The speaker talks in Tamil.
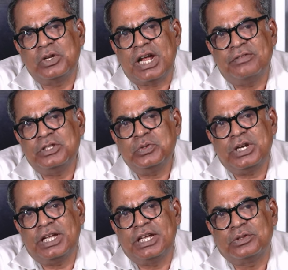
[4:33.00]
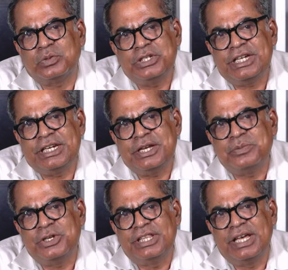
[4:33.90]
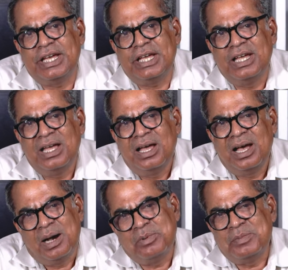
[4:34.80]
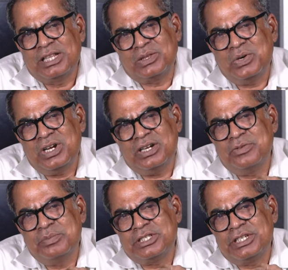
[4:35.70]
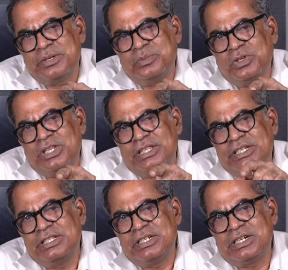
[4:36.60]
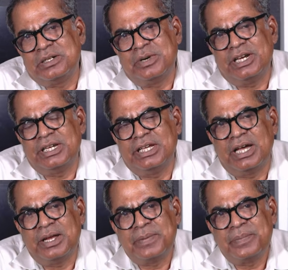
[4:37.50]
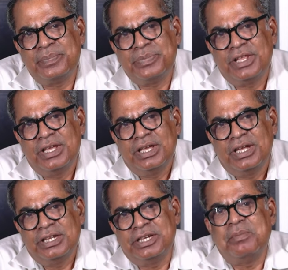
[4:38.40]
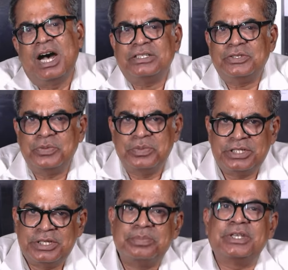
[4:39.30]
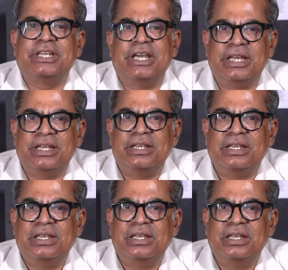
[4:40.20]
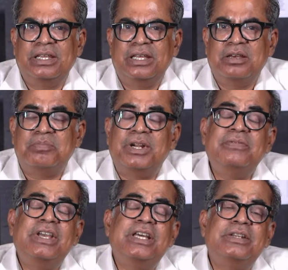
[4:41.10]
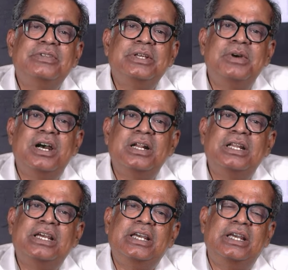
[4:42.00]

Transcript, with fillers: ஒரு அவதூறை தூக்கி எறிய முடியுது அப்போ மற்றவங்களை விமர்சிக்கும் போது அது இருந்திருக்கணுமா இல்லையா நீங்கள் மார்க்ஸை விமர்சிப்பீங்க பல்வேறு விதமான